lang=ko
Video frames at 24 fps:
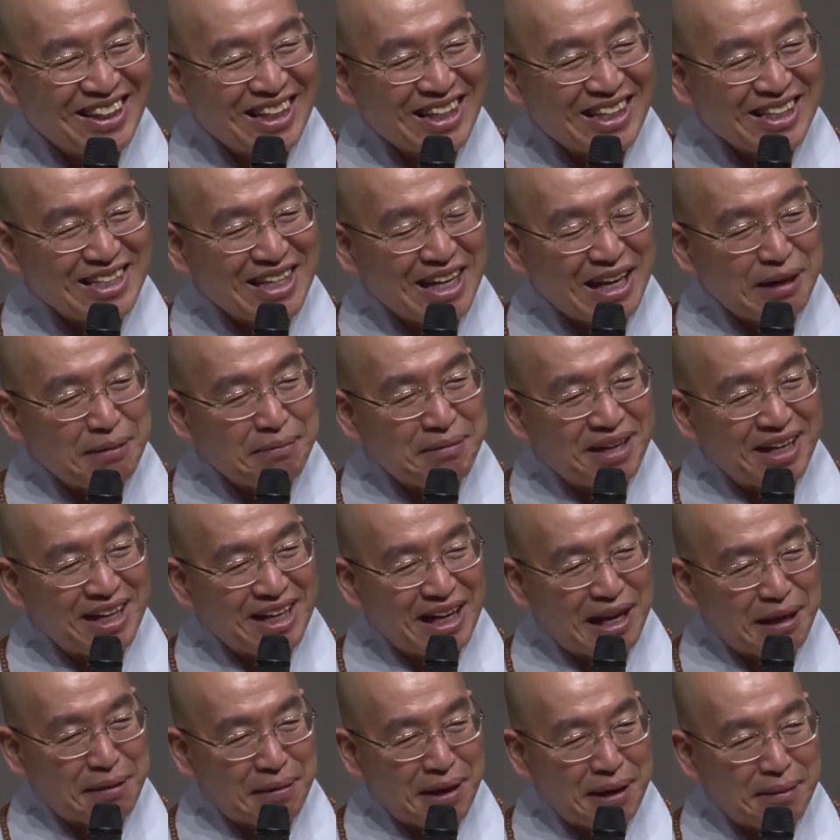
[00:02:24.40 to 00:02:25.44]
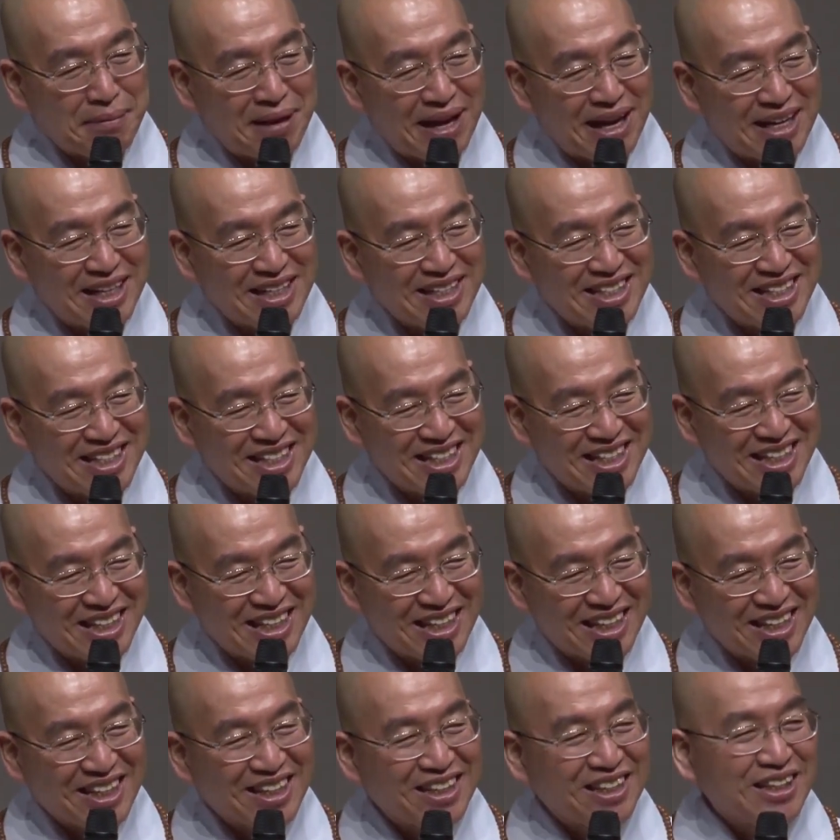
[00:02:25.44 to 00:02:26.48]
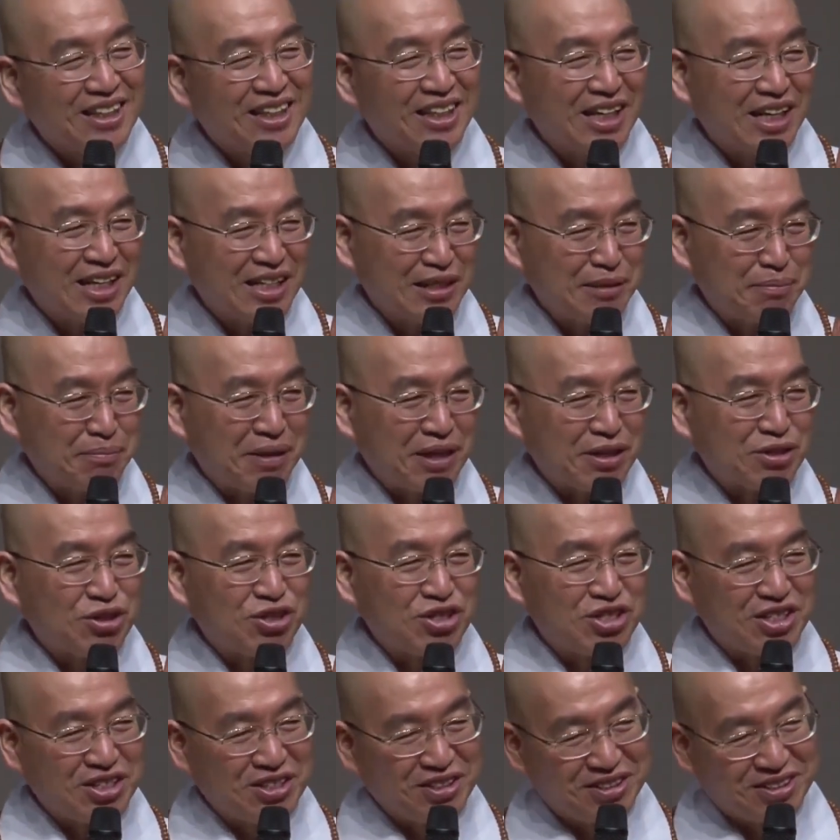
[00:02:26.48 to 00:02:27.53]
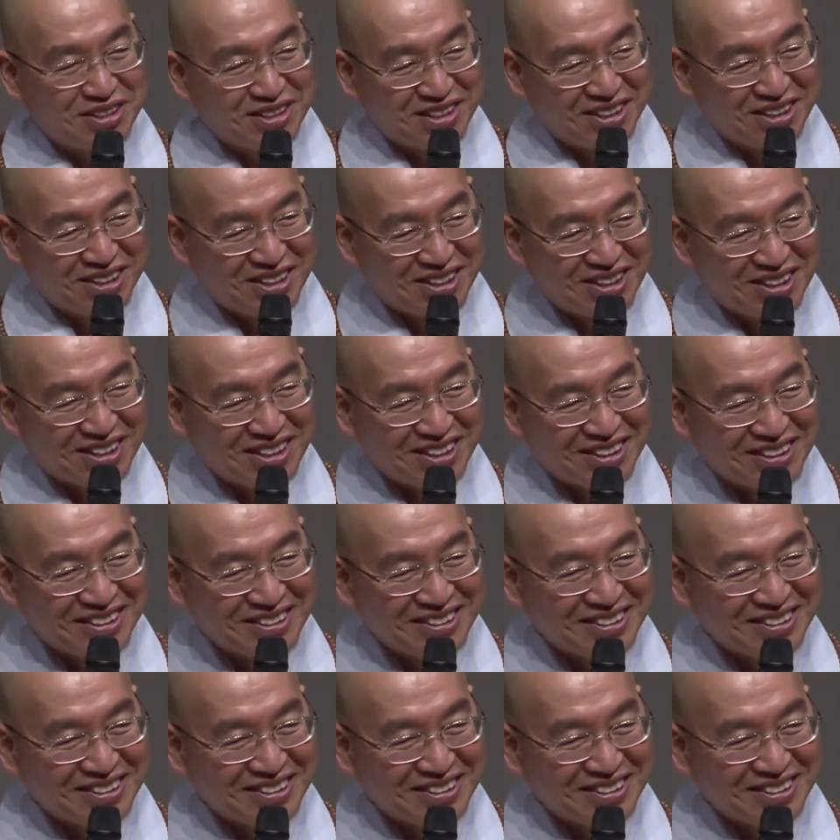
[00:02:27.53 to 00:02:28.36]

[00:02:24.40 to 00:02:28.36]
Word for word: 네가 살아봐야 내 마음 알지. 이래가 지금 박수 치는 거예요.